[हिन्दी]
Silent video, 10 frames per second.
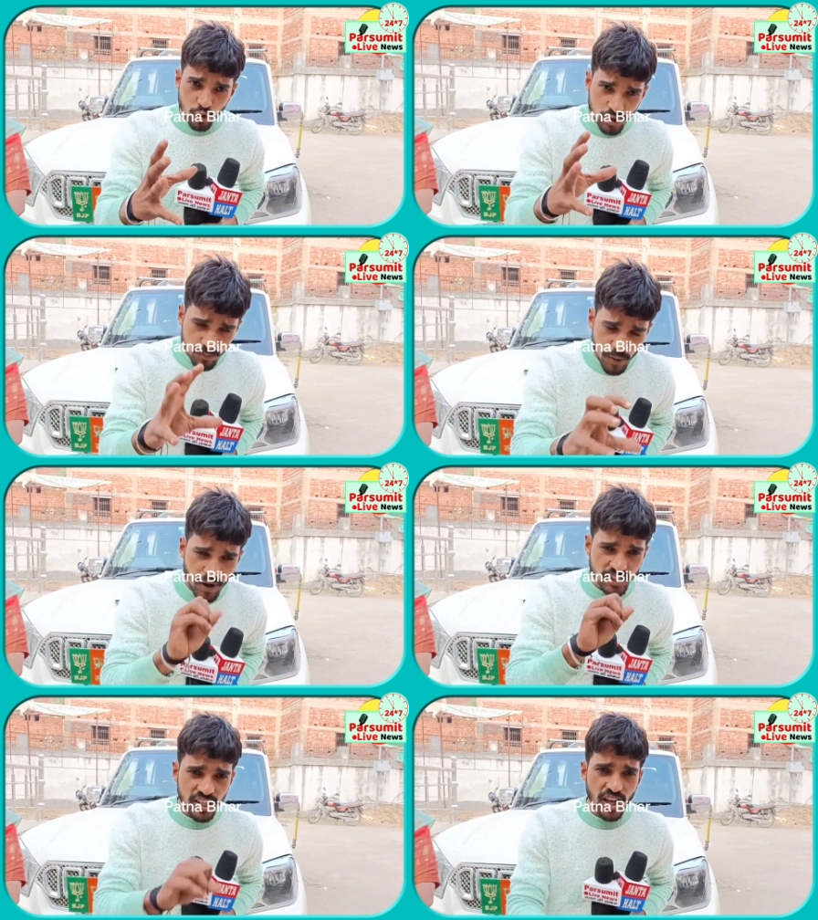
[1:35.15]
जो
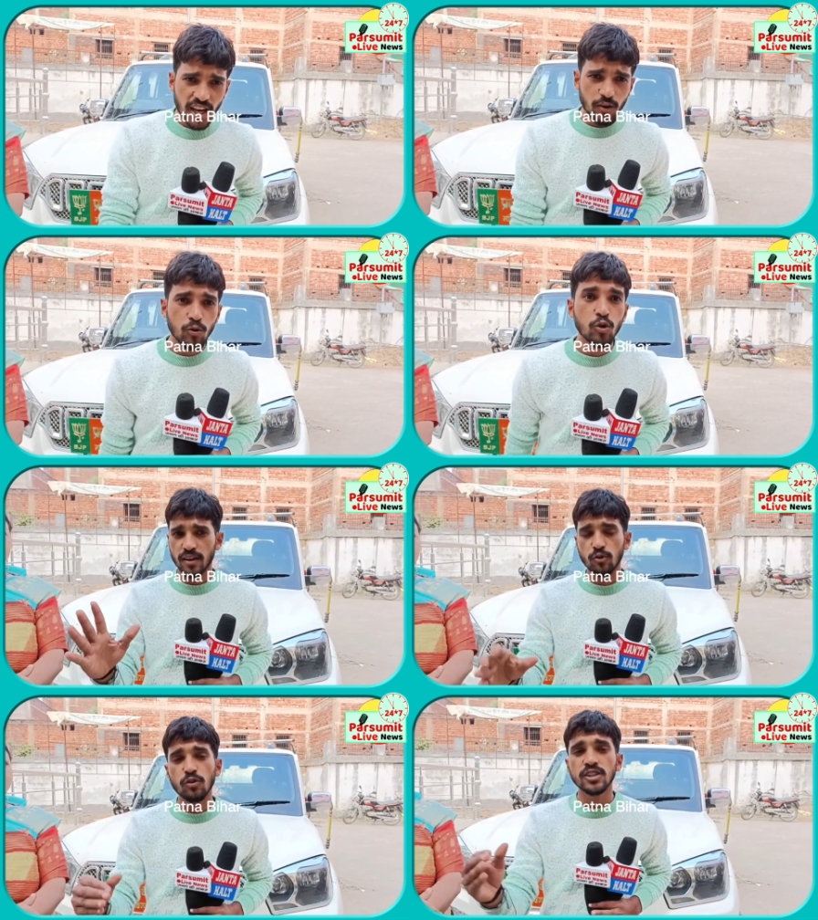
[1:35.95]
विपक्षी दल हैं
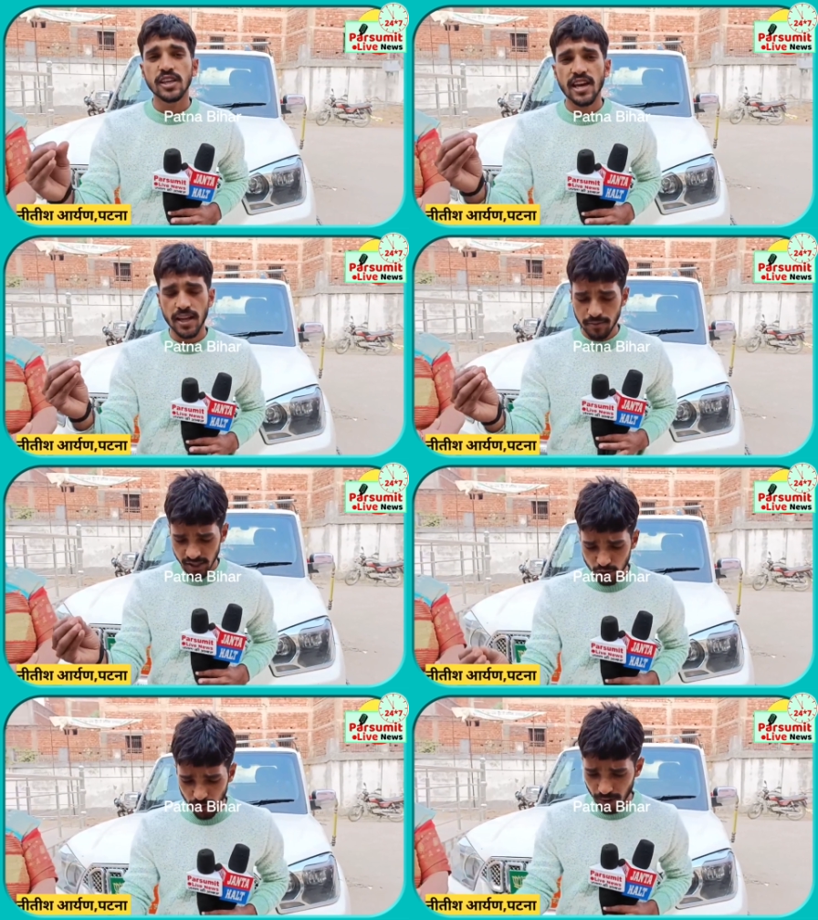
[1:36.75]
रहे उन लोगों की
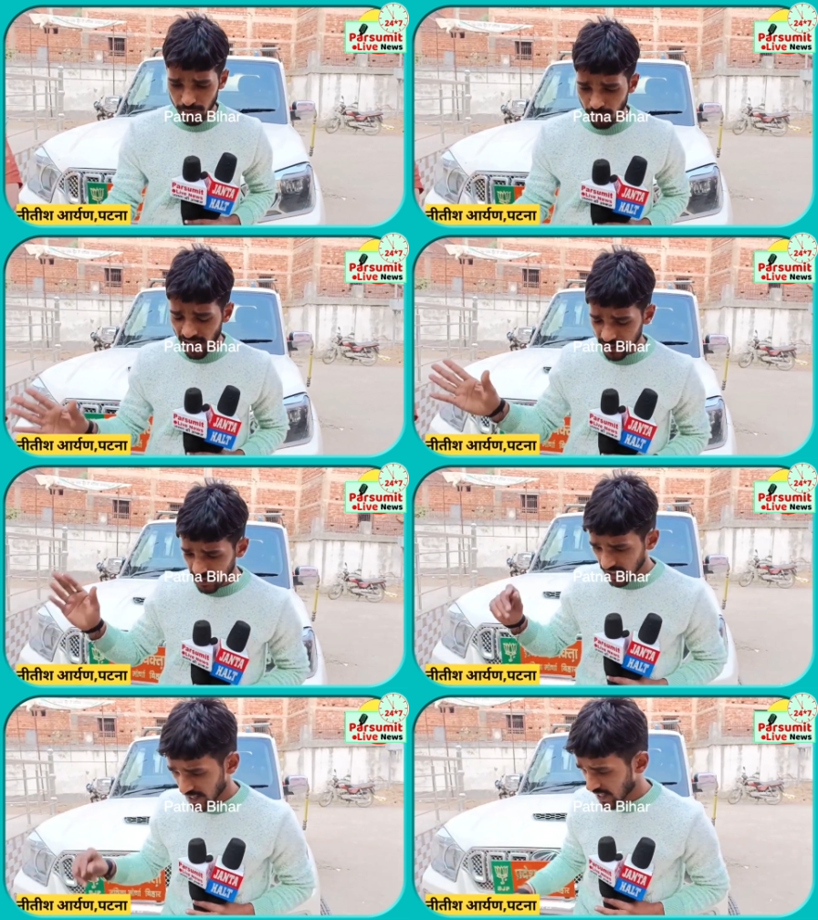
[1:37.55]
तैयारियाँ भी जुड़े पे
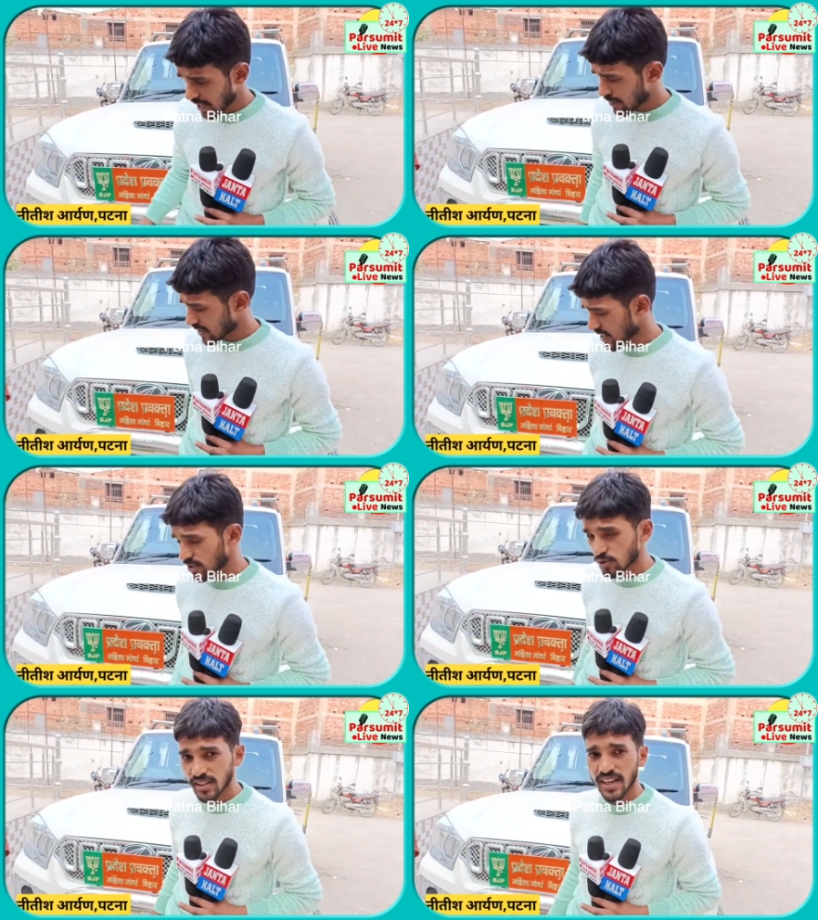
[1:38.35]
बातचीत करने के लिए हमारे
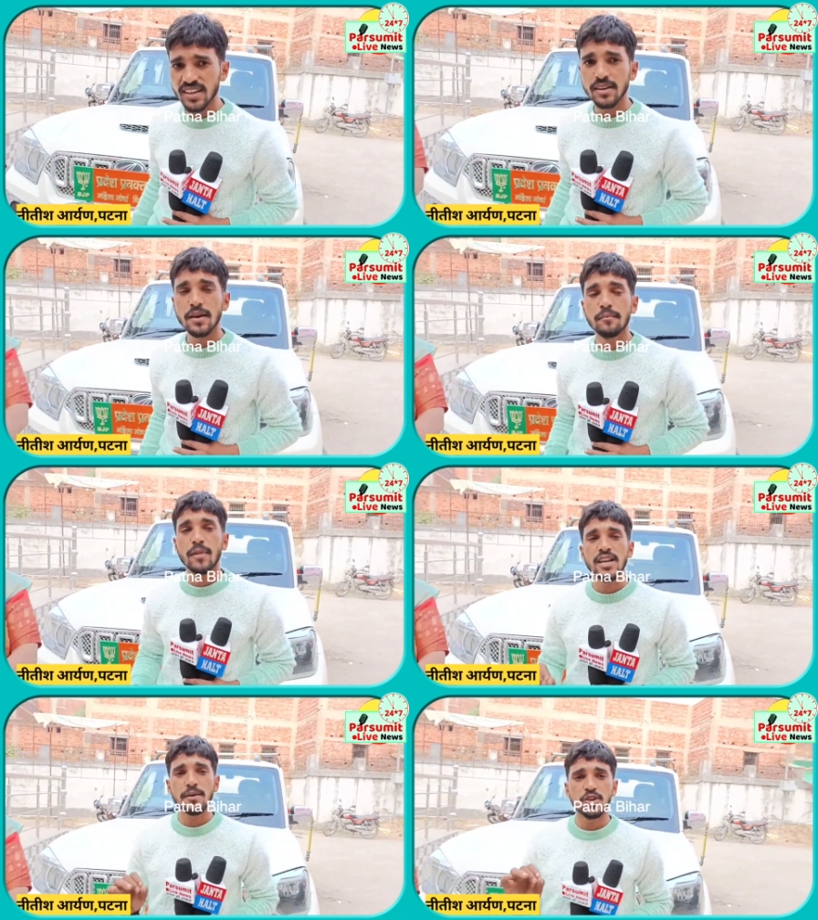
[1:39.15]
साथ जुड़ी है
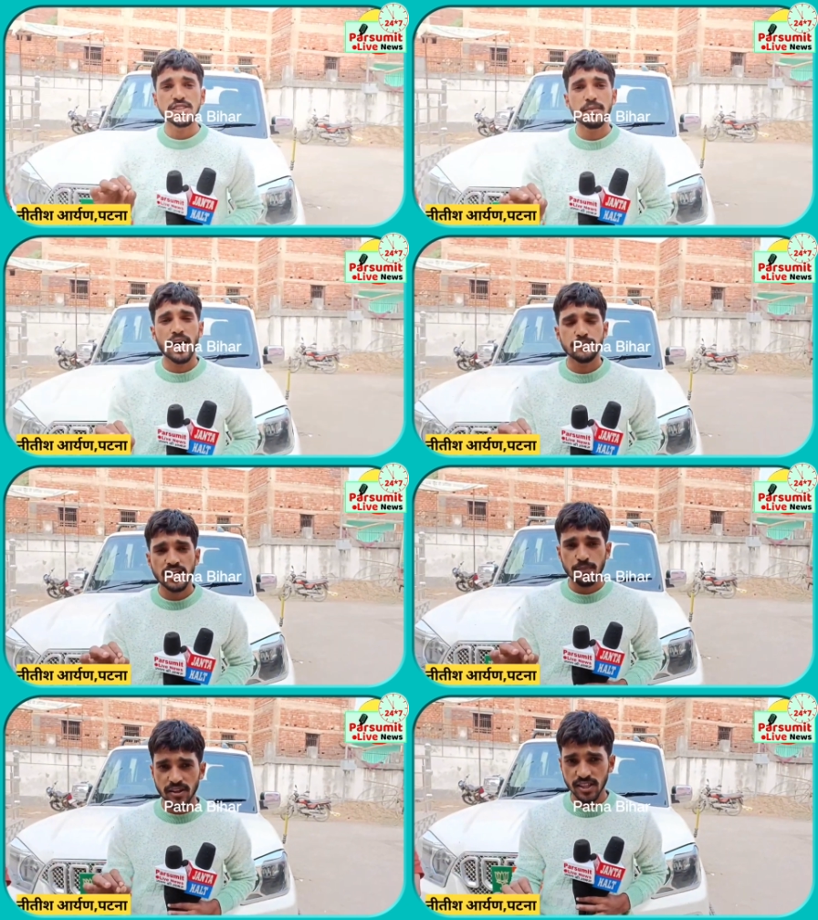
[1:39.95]
महिला मोर्चा
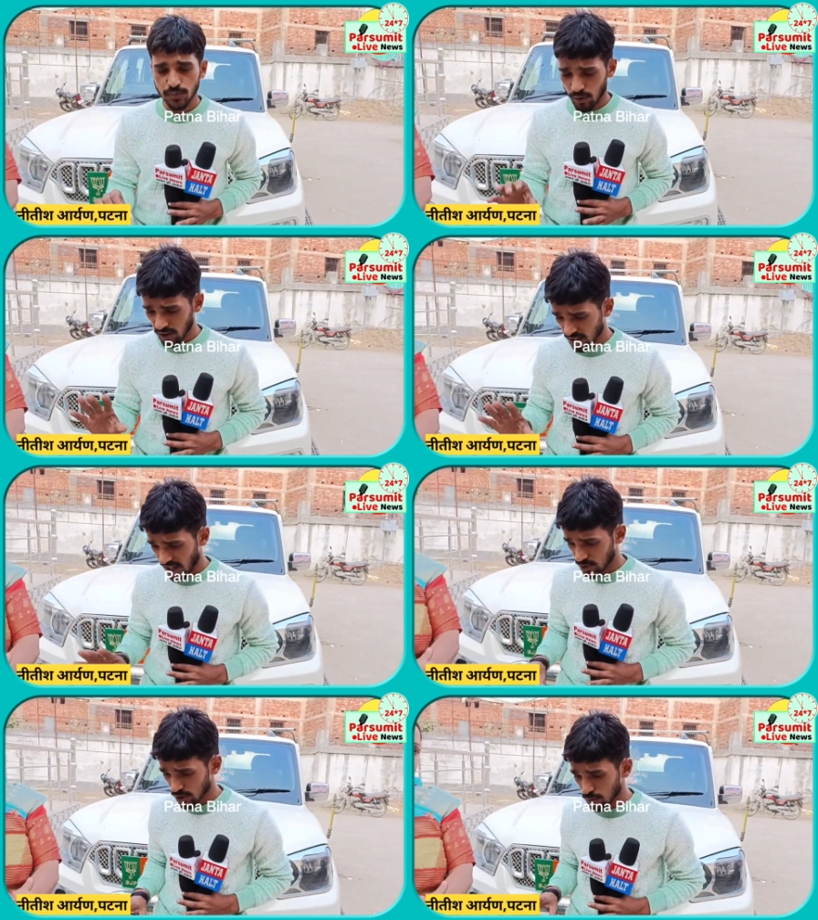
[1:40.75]
भाजपा के प्रदेश
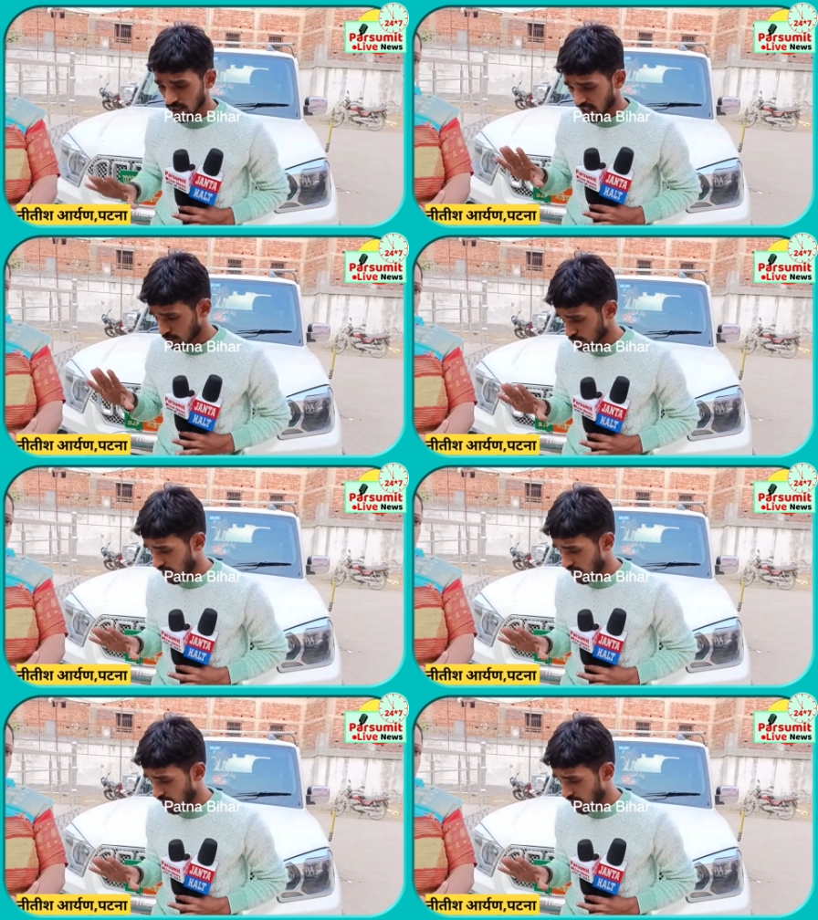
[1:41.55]
प्रवक्ता हैं सुषमता